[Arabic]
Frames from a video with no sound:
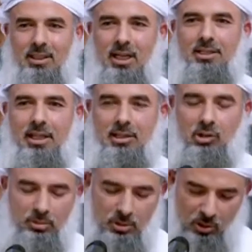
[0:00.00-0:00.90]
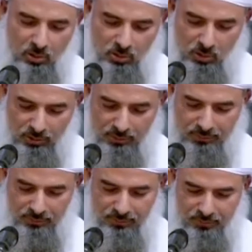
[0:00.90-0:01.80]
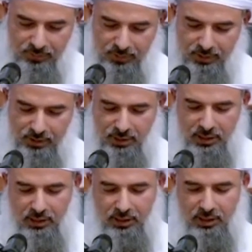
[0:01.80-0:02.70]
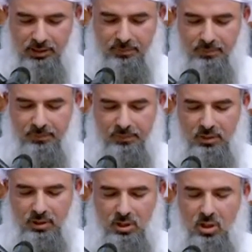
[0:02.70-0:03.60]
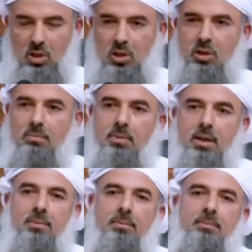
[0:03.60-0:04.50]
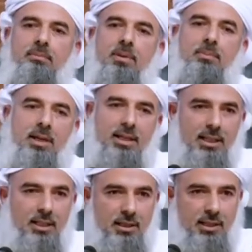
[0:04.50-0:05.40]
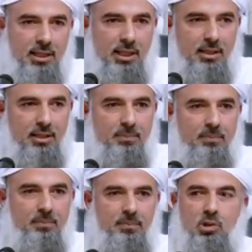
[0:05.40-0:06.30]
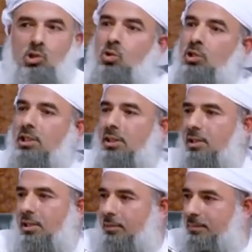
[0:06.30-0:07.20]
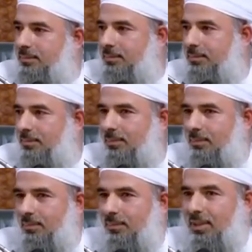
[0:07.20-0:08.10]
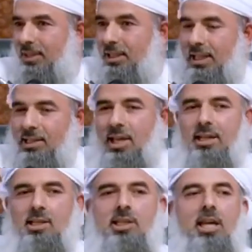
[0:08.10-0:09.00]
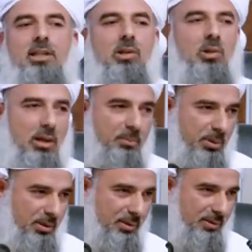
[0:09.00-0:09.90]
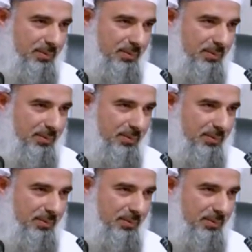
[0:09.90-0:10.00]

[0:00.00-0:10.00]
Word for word: الإعانة على التوبة والرجوع إلى الله ثم من بركات الذكر أيضا سهولة الذكر يعني إذا إنسان يذكر ربه